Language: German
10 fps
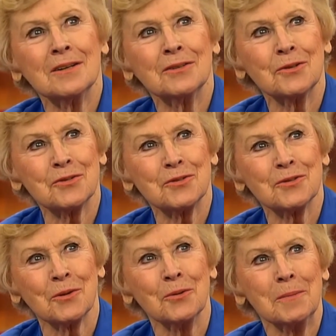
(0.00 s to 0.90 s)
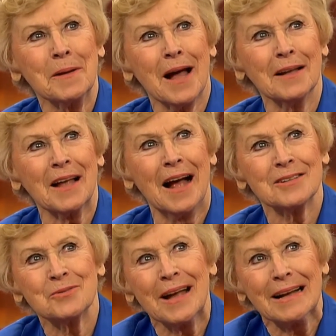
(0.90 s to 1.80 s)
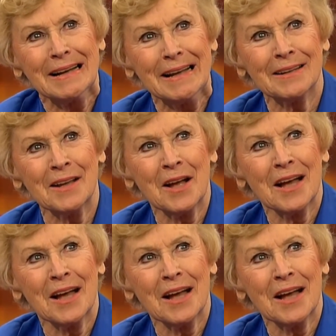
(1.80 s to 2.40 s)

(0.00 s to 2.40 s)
Thorsten Kronebeck hat also erklärt,